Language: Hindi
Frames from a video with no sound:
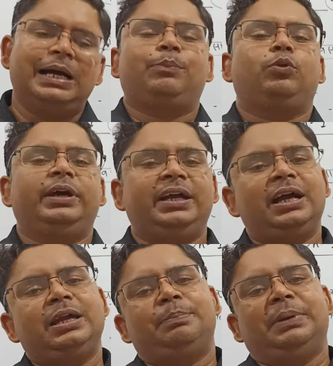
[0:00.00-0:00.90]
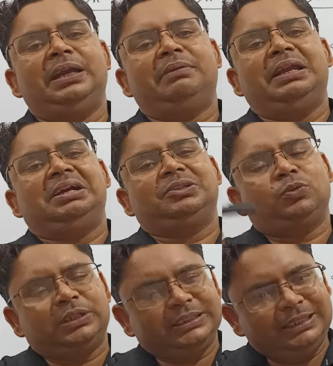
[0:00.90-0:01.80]
आपको लगेगा कि पहले वाले का तो
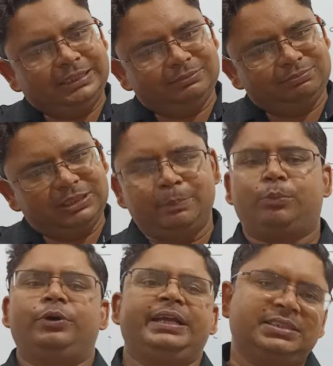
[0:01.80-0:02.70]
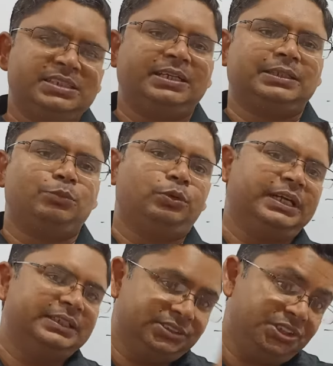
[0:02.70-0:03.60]
कतई इम्पोर्टेंस ही ख़त्म हो
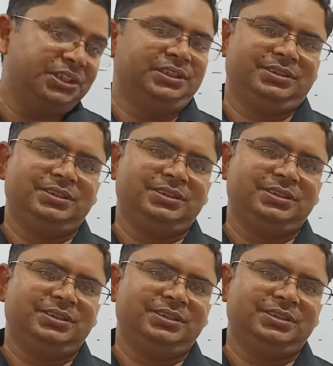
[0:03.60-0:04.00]
गया जी नहीं